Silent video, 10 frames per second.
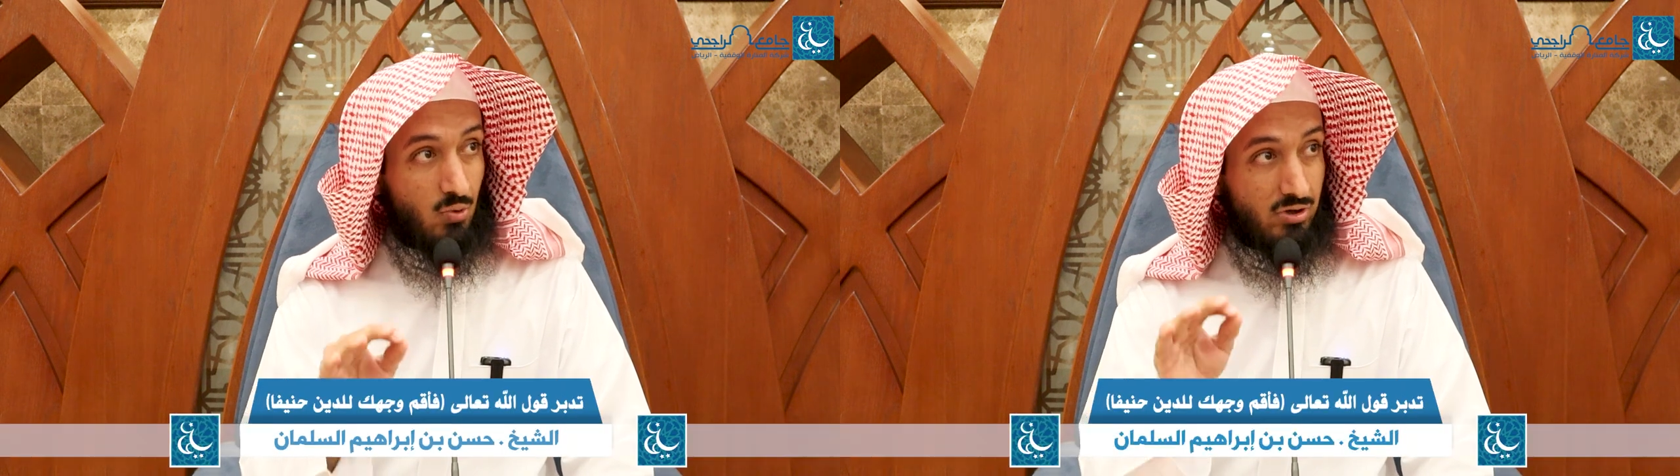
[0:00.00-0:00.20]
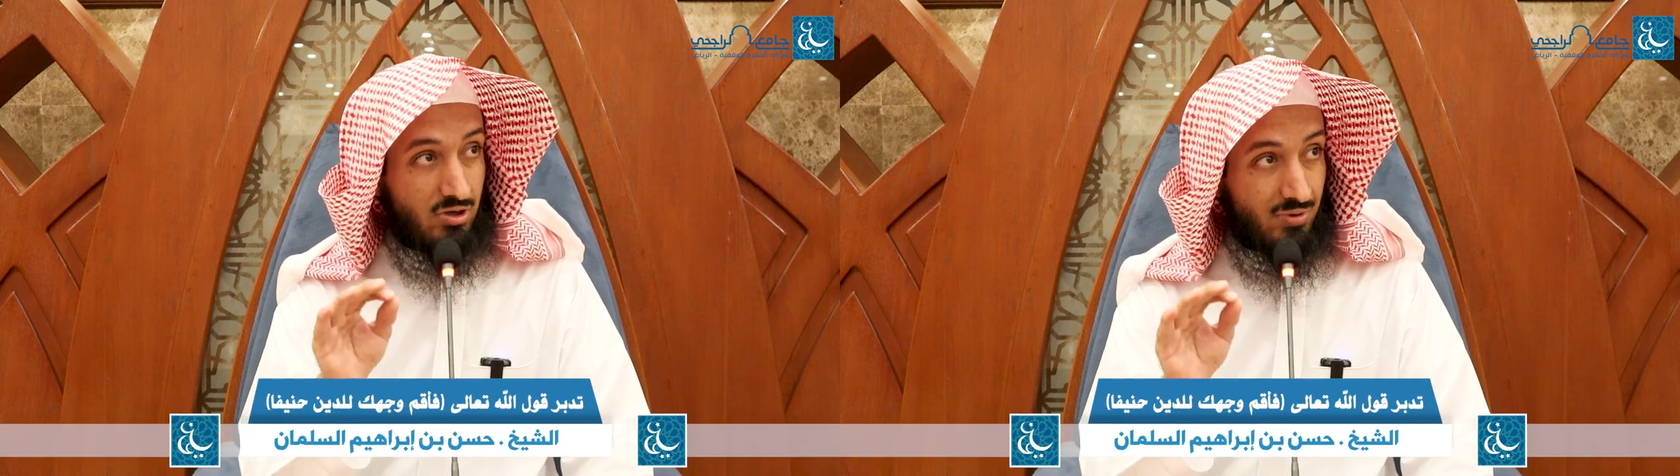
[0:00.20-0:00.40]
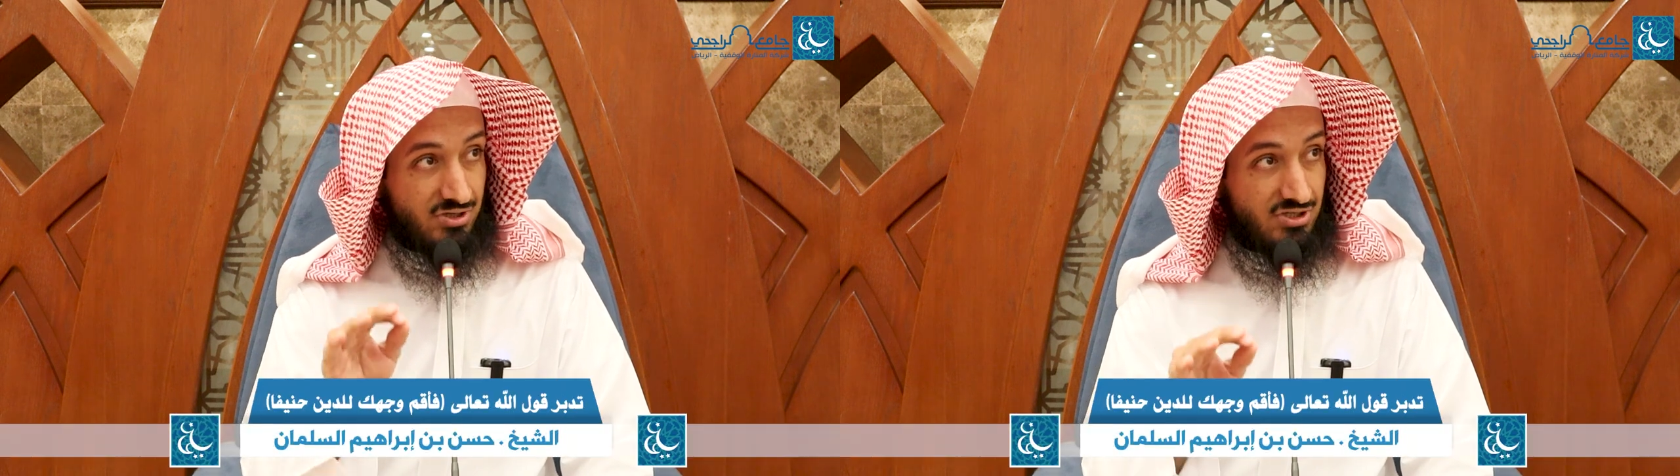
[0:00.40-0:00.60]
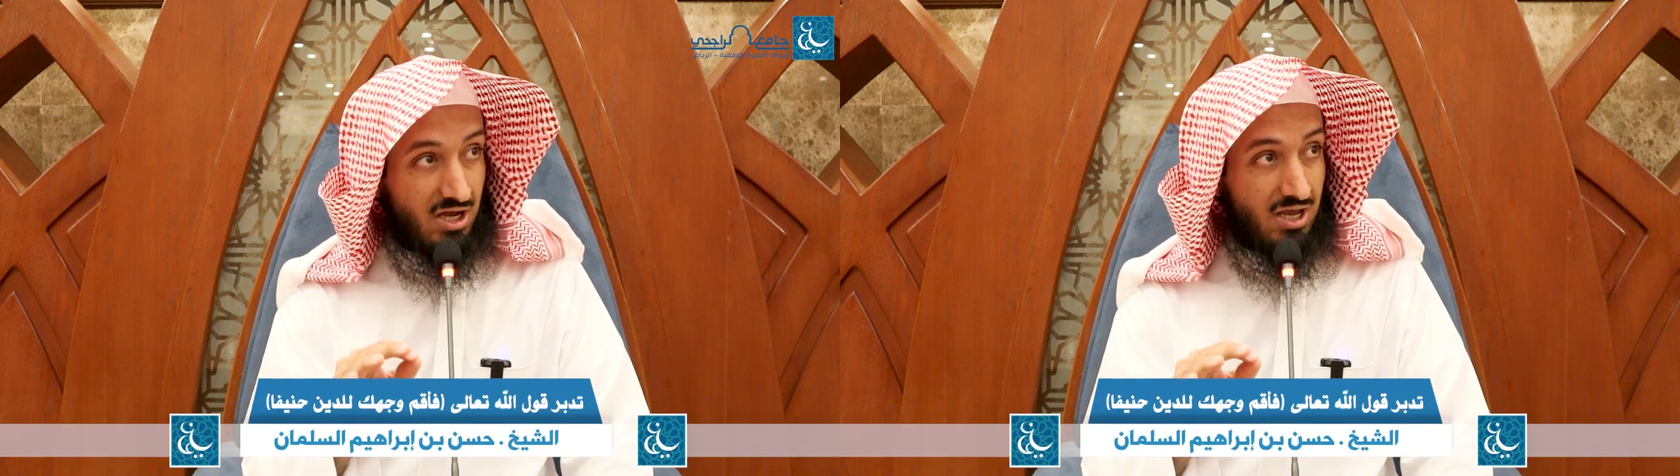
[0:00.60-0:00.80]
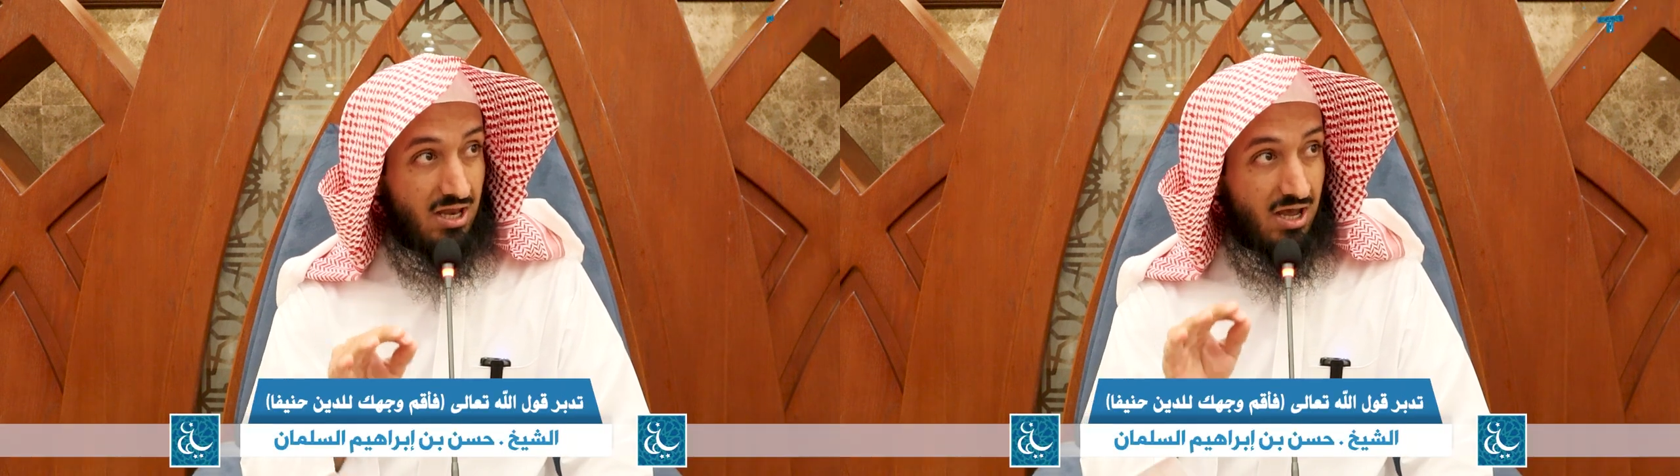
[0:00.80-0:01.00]

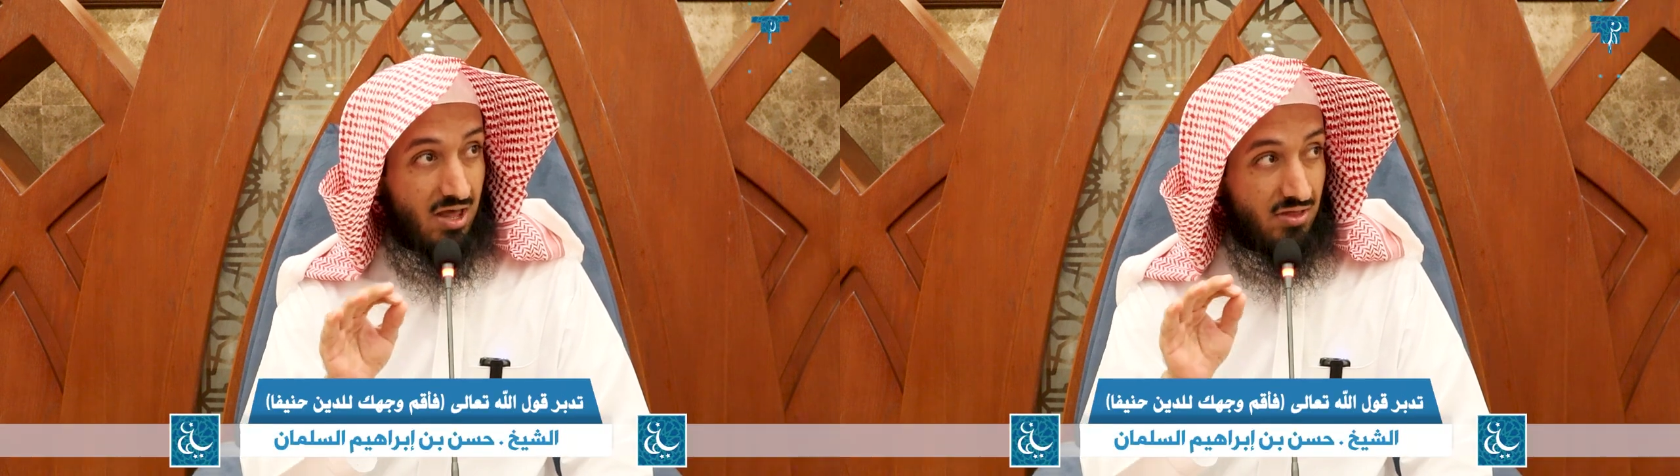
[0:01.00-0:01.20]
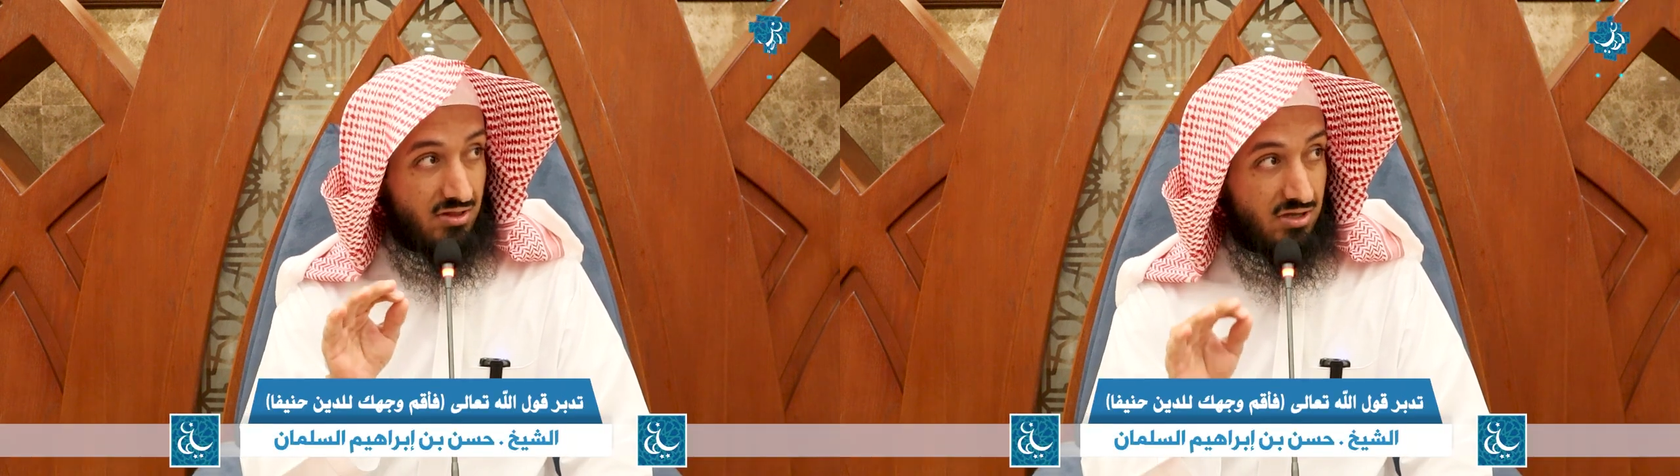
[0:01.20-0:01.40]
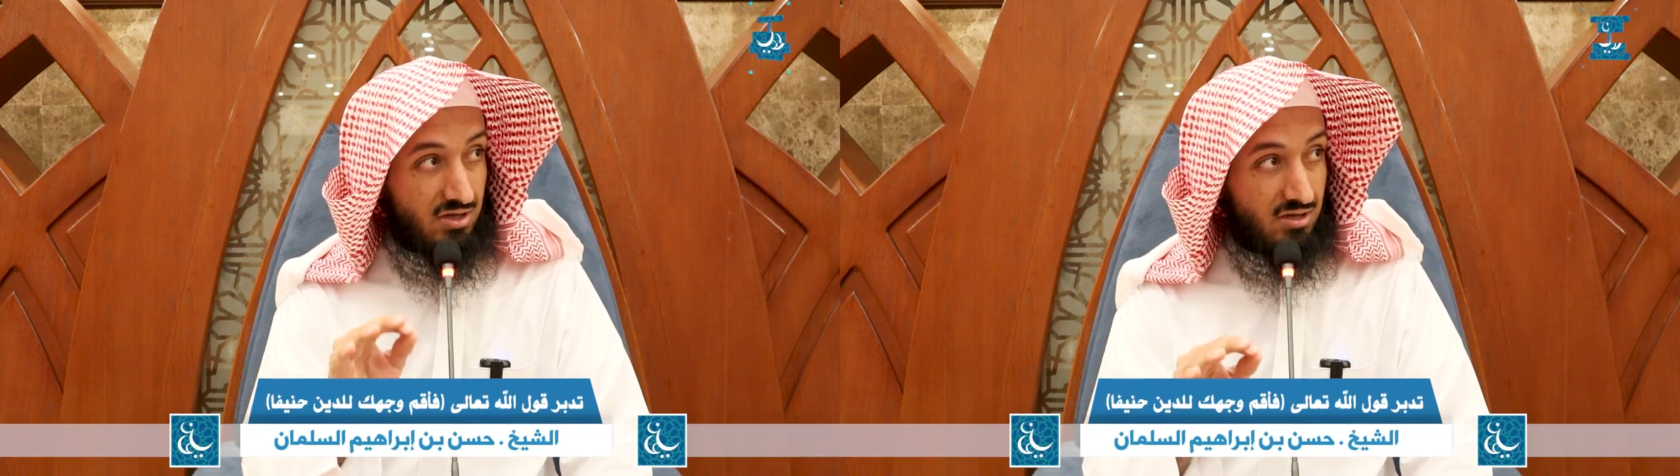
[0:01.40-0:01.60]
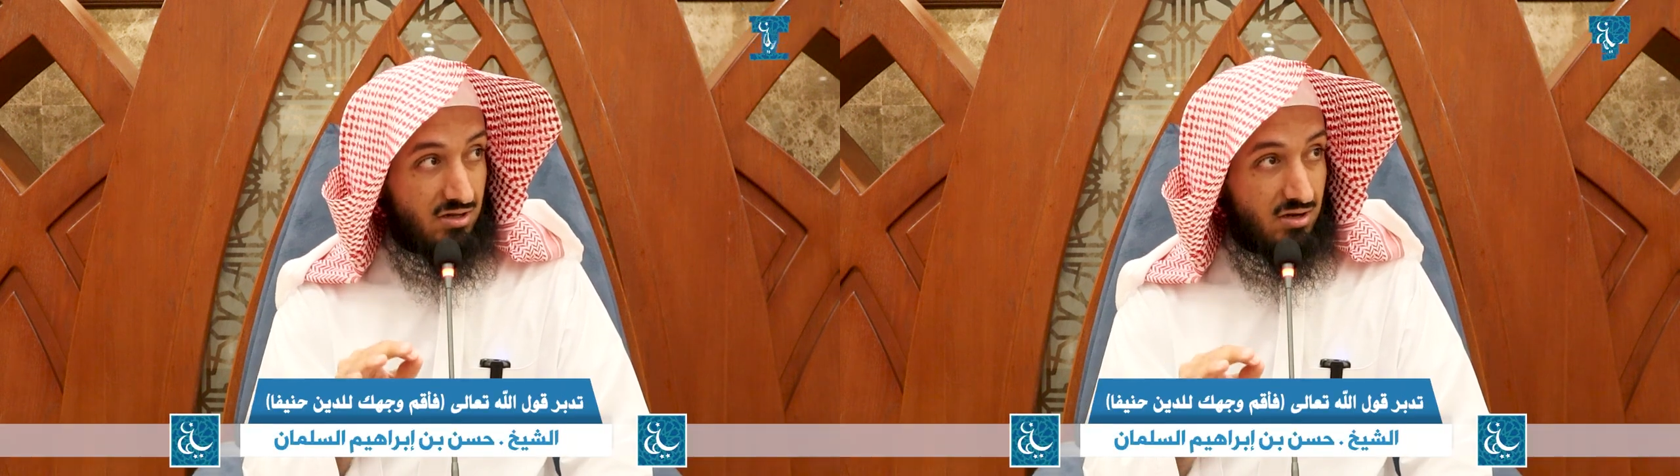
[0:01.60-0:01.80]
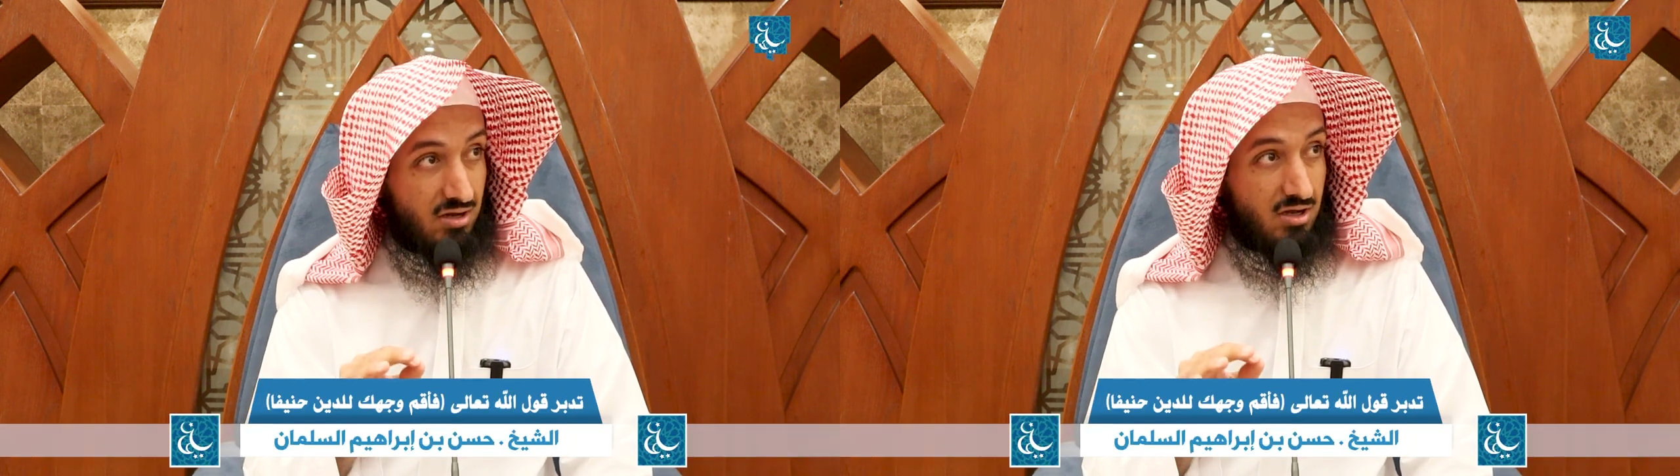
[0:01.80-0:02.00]
وتوجه إلى هذا
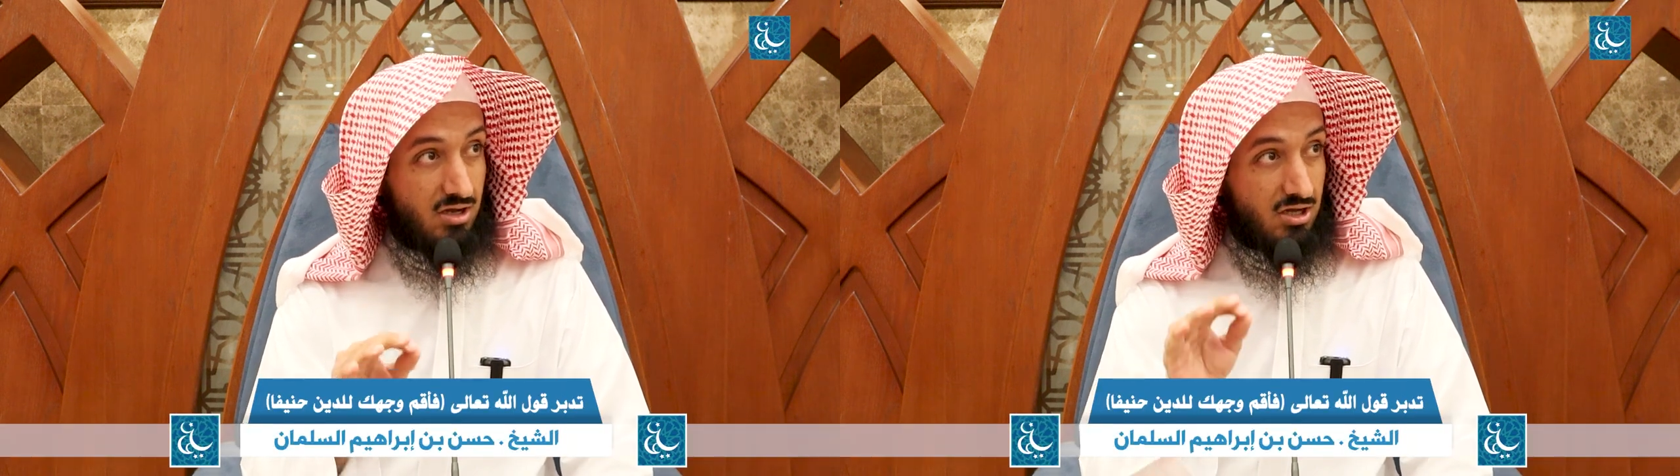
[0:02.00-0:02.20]
الدين